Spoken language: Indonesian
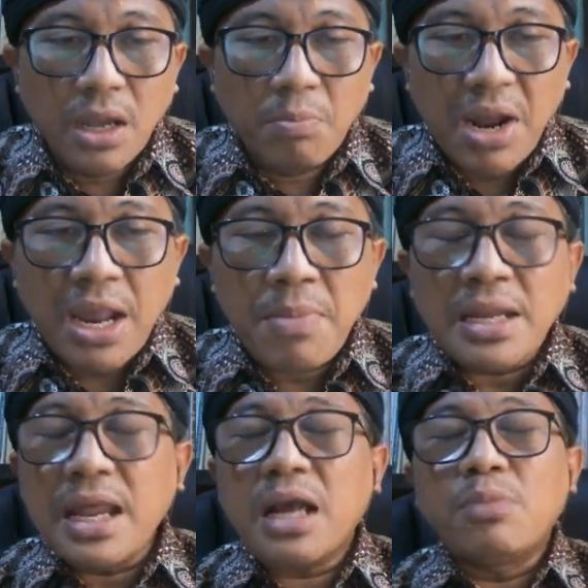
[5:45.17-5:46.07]

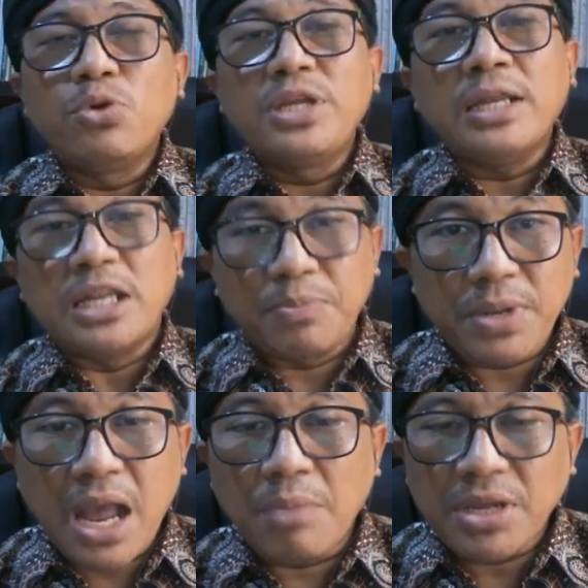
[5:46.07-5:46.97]
Bagaimana kemudian dari
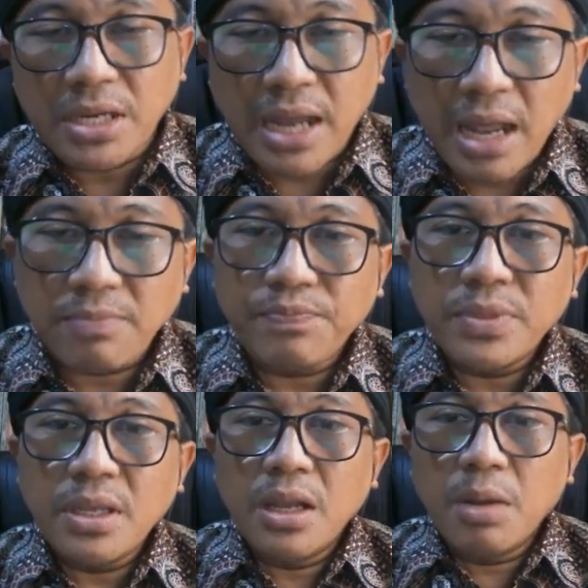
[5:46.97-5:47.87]
pihak Amerika?
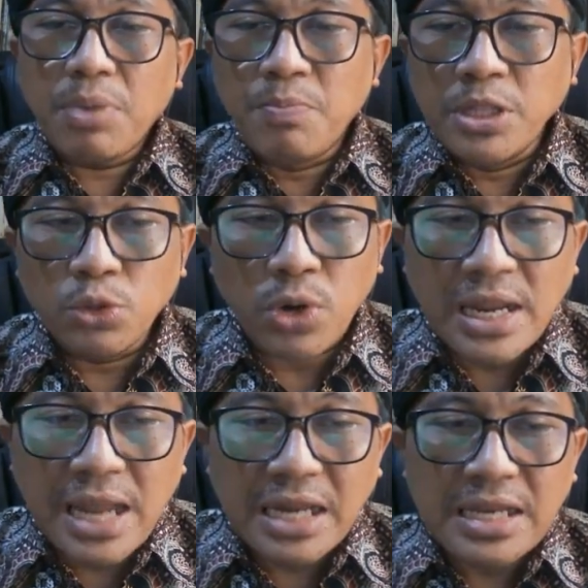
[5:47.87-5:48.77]

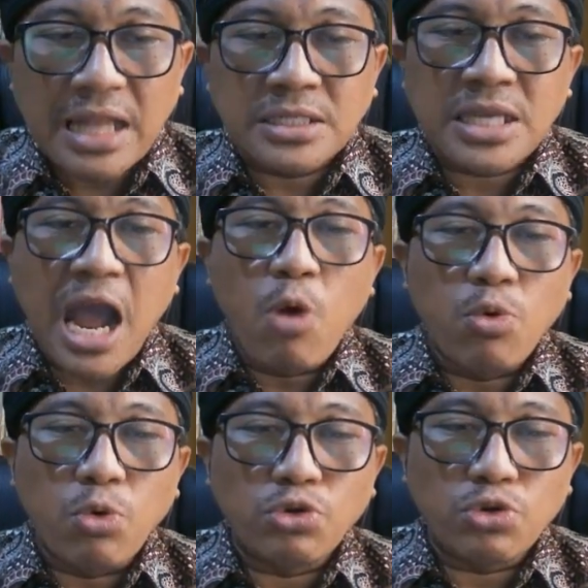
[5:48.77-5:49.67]
Pembentukan aliansi
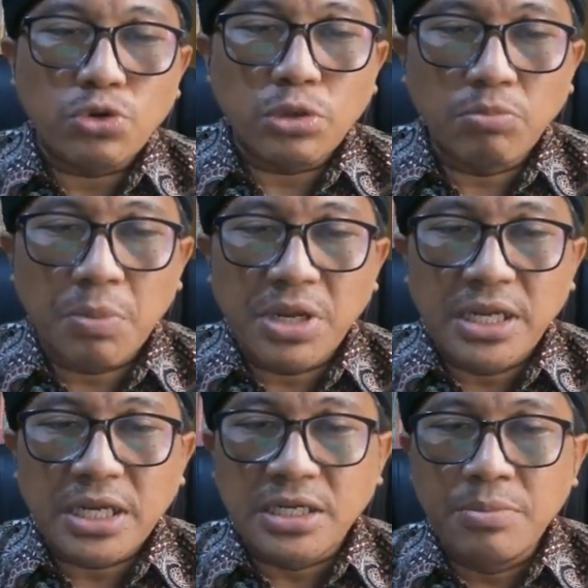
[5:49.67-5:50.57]
AUKUS
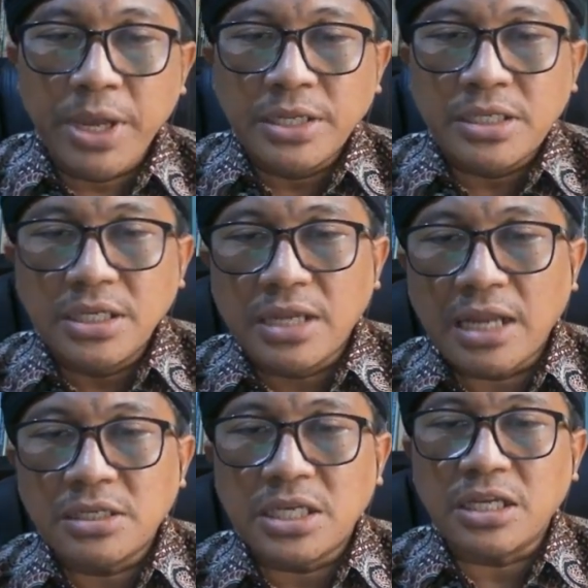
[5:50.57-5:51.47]
memiliki dimensi
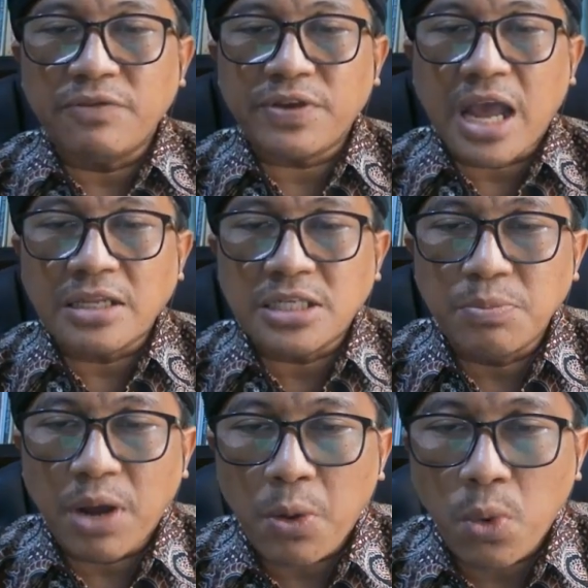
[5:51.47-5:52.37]
dan signifikansi
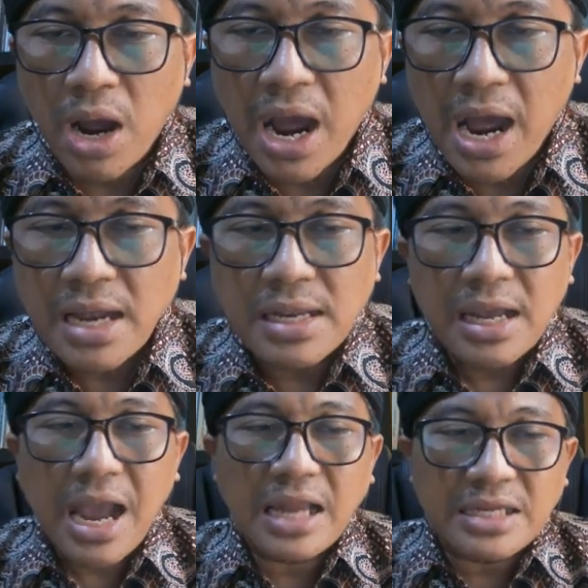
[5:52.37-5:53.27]
bahwa
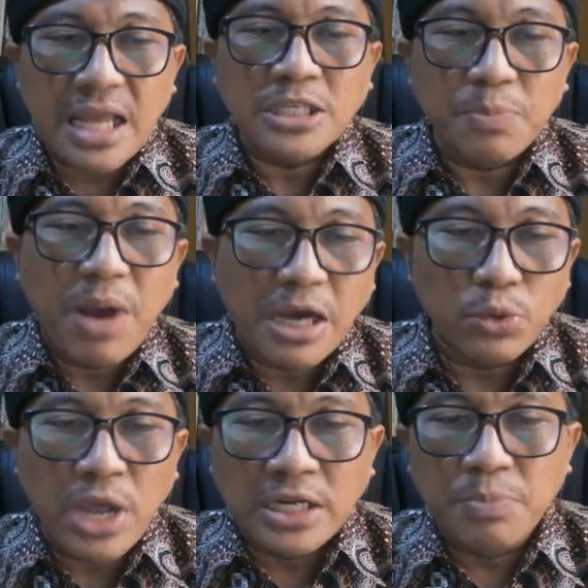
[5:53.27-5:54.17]
aliansi
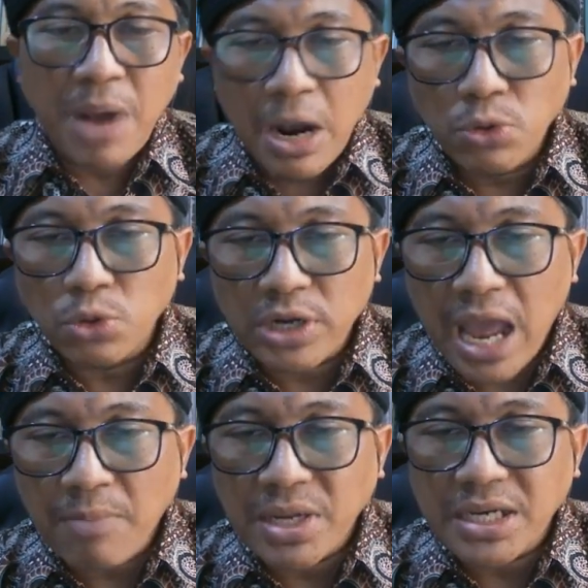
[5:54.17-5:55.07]
baru yang dibangun oleh
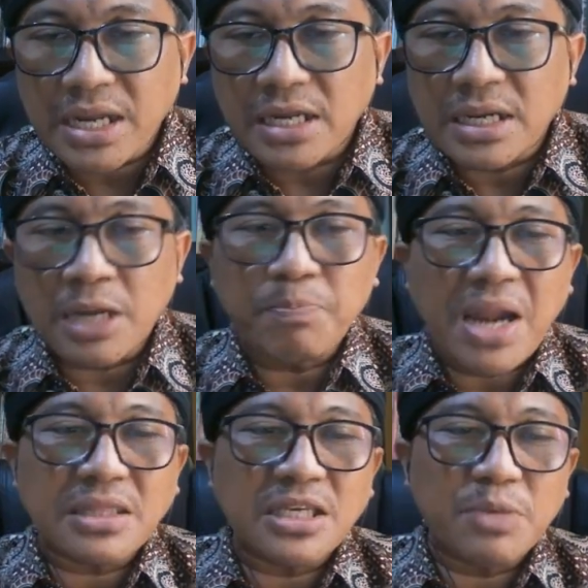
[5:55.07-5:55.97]
Amerika dengan
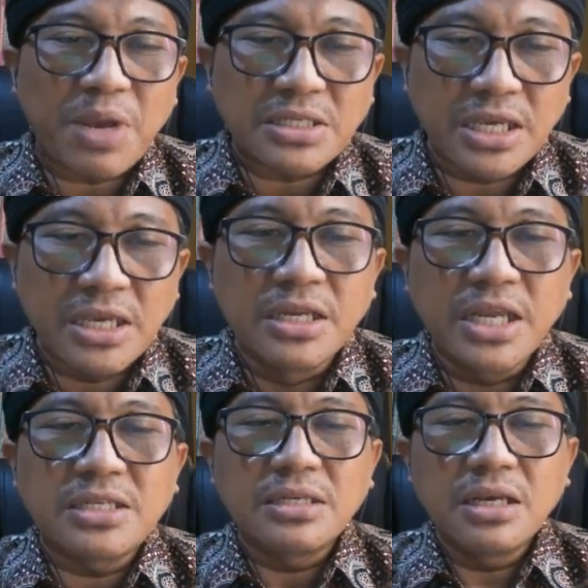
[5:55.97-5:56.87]
partisipasi
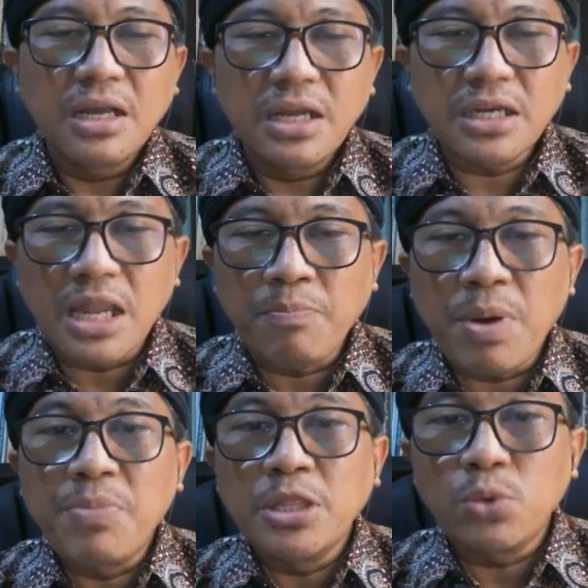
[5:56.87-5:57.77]
Inggris dalam
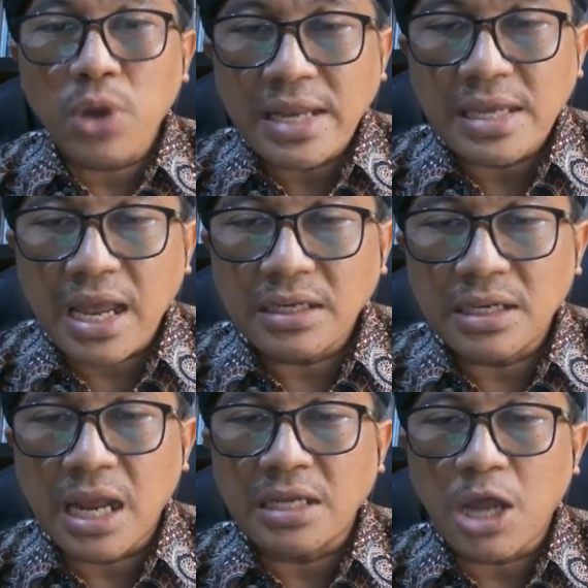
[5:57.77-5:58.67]
pembentukannya
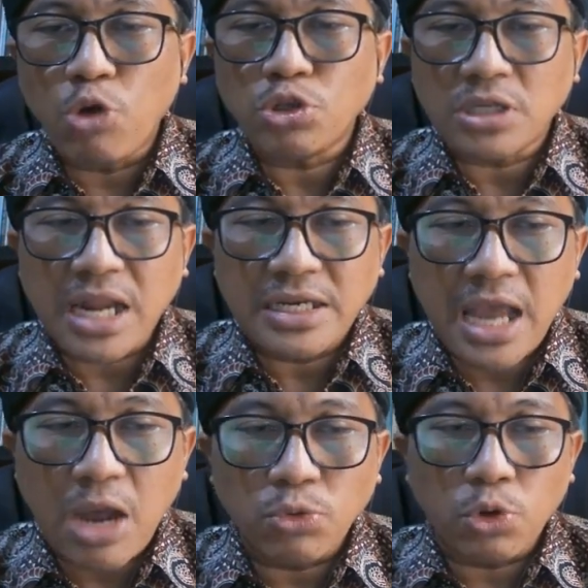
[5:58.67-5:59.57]
dengan
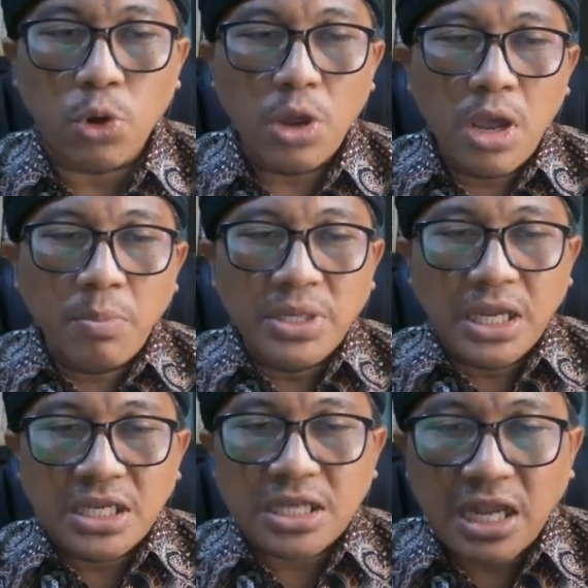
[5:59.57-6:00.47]
Australia untuk
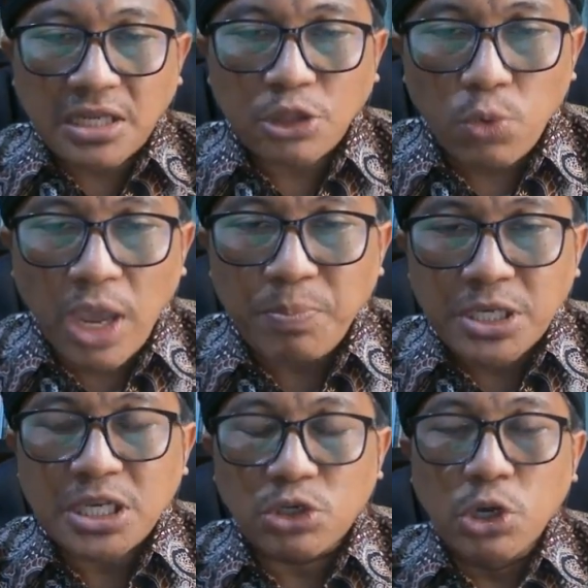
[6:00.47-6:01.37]
menjadi salah satu
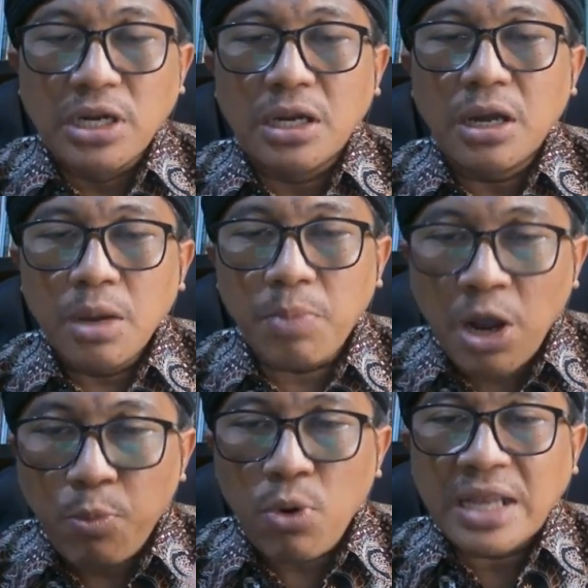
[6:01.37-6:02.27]
episode
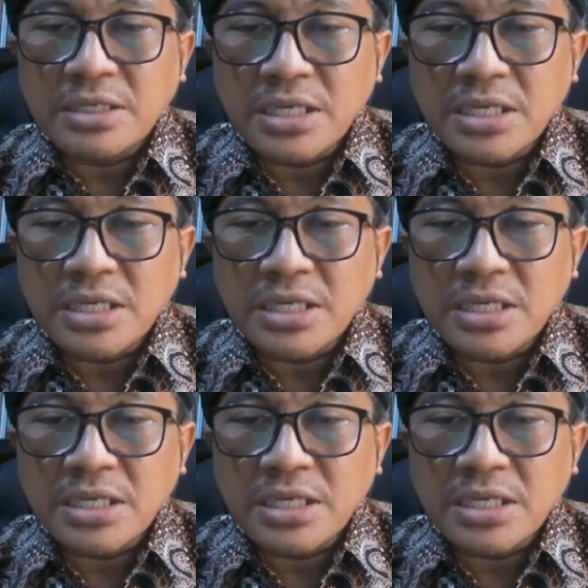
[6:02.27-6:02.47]
pengepungan